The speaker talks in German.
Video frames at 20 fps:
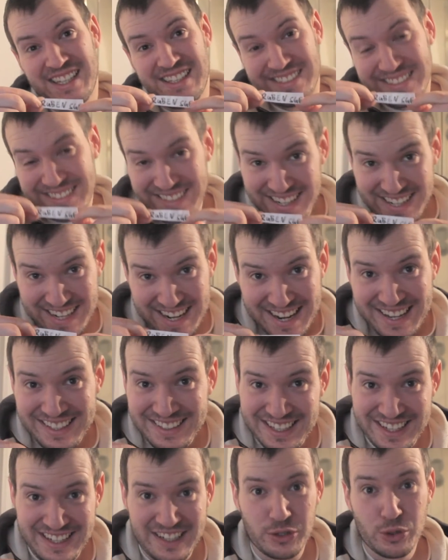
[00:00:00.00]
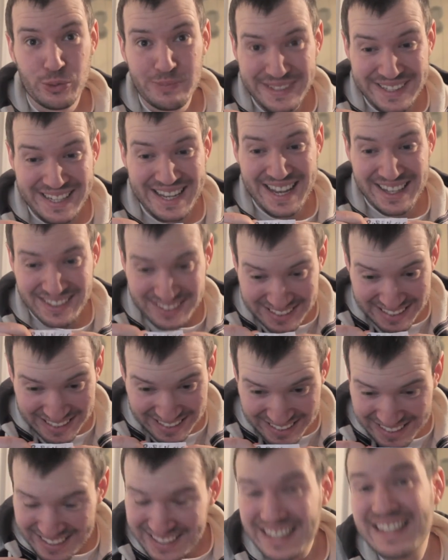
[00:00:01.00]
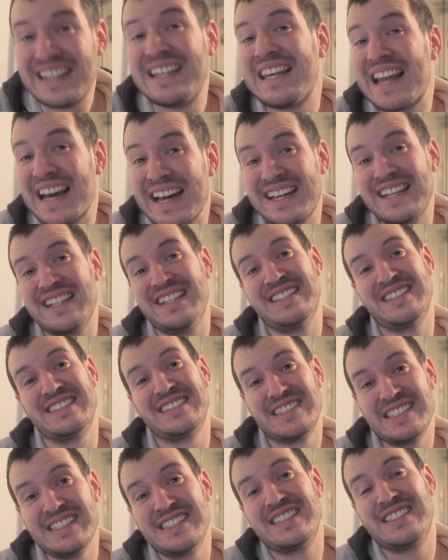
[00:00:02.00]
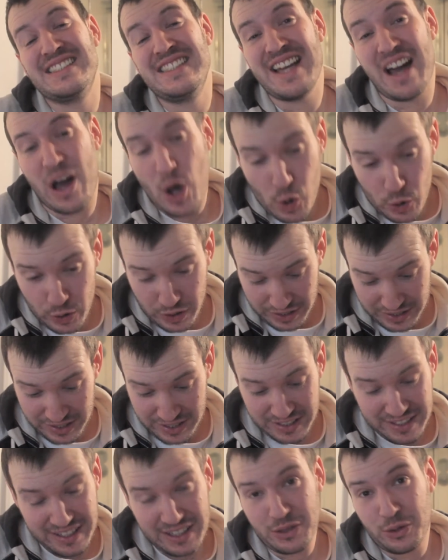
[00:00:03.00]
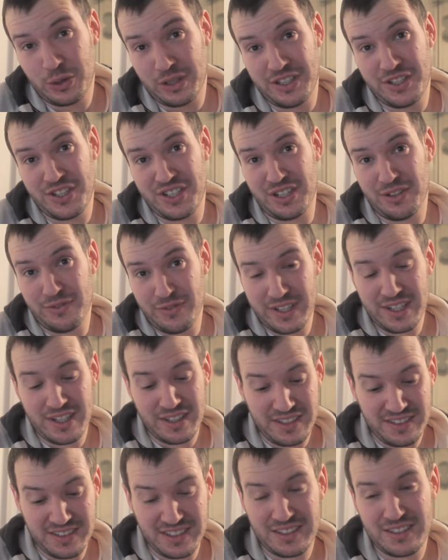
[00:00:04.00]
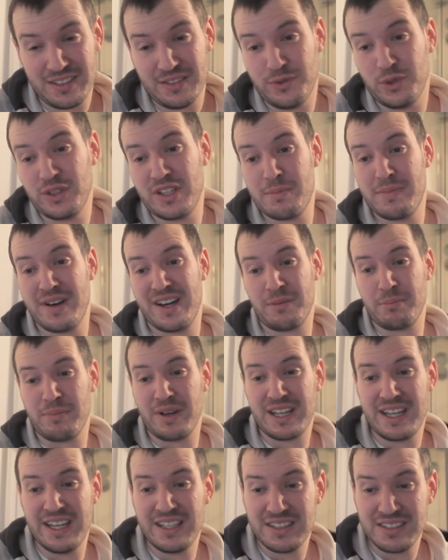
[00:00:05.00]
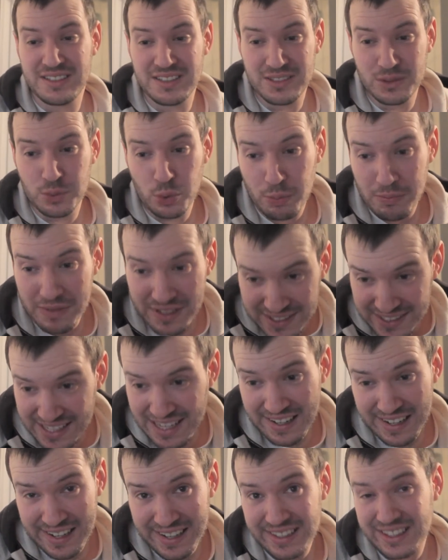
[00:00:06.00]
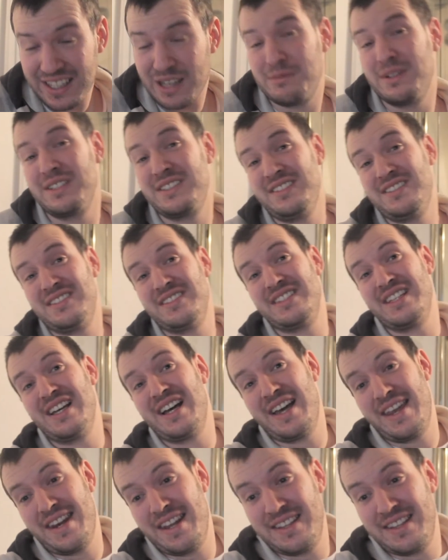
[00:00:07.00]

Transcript: Sehr geehrter Herr Ruben SGE, leider sind Sie auch nicht der glückliche Gewinner dieses wunderbaren Paketes. Es tut mir sehr leid, aber Sie sind ja einer